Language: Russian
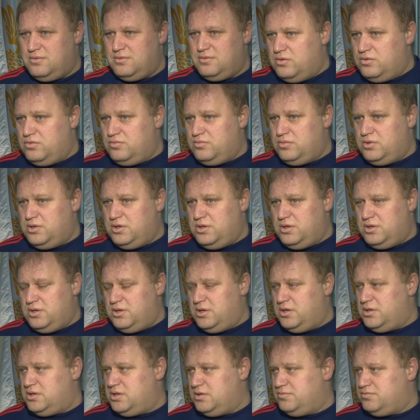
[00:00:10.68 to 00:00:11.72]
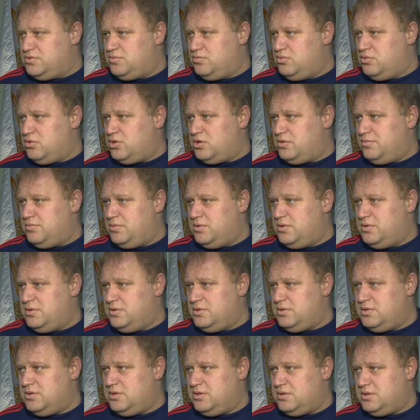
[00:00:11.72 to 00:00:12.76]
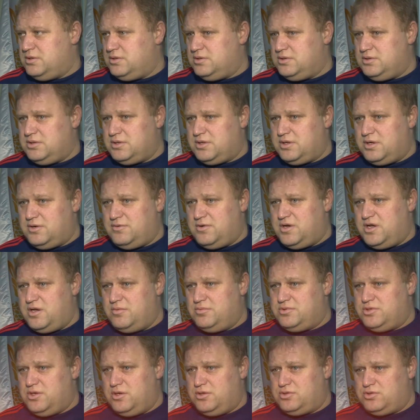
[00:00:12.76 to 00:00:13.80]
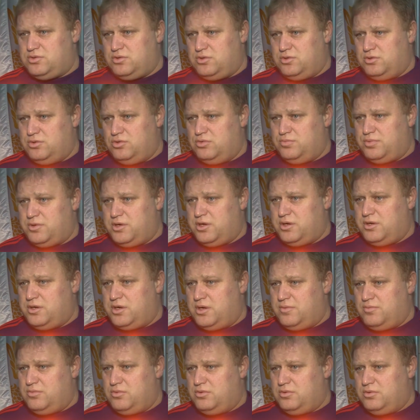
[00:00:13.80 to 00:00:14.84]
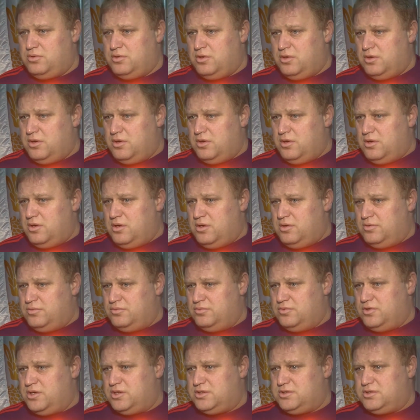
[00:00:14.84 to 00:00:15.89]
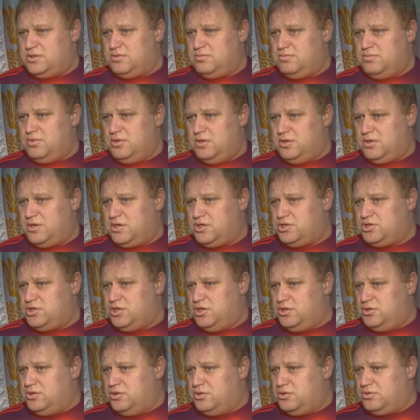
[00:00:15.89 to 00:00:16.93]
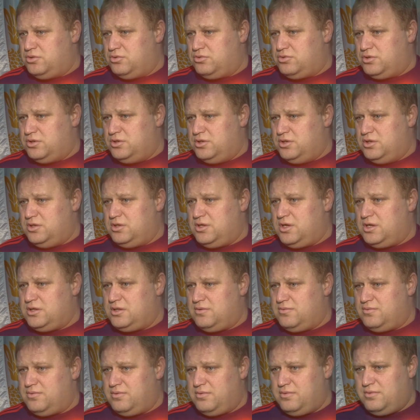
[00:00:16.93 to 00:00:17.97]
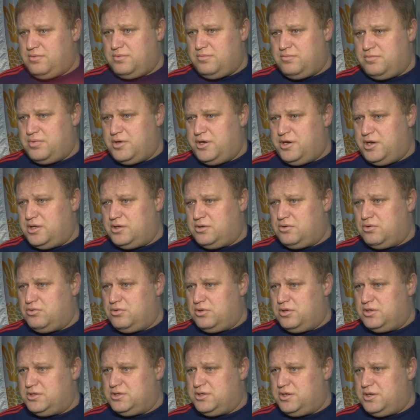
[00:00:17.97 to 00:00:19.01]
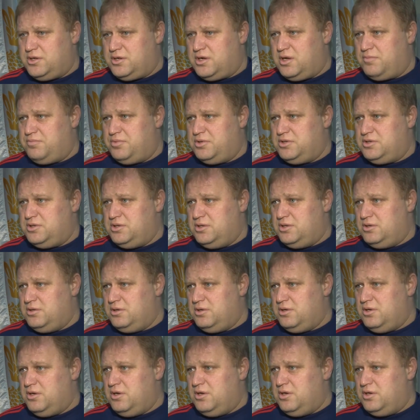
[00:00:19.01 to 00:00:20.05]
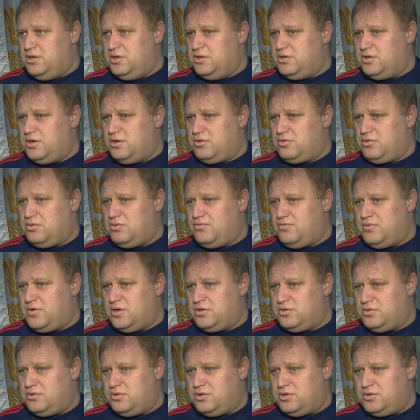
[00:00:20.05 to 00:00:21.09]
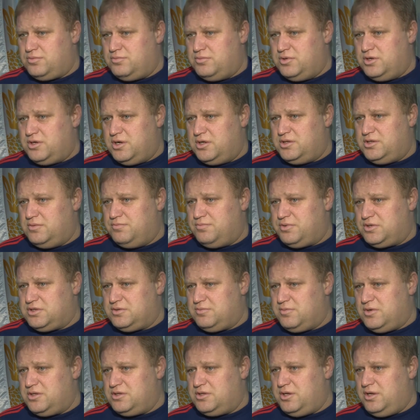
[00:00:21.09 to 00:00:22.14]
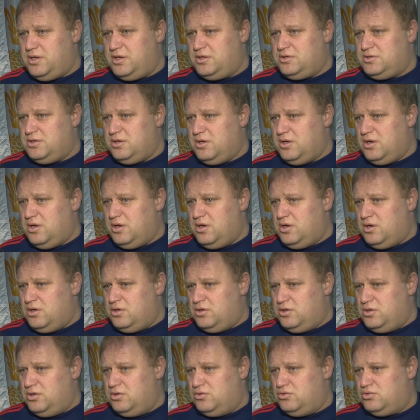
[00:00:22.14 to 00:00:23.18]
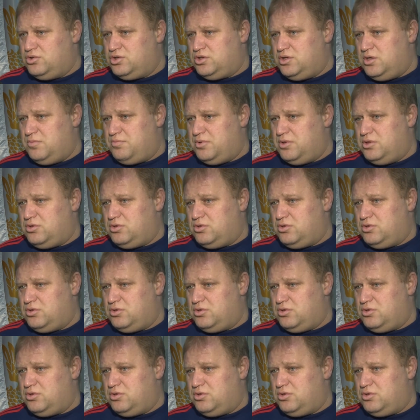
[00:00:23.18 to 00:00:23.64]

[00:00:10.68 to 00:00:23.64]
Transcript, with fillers: Ну, мы этим сбором закрываем селекционную программу. У нас был расширенный круг кандидатов, порядка около 45 игроков, которых мы хотим просмотреть и уже по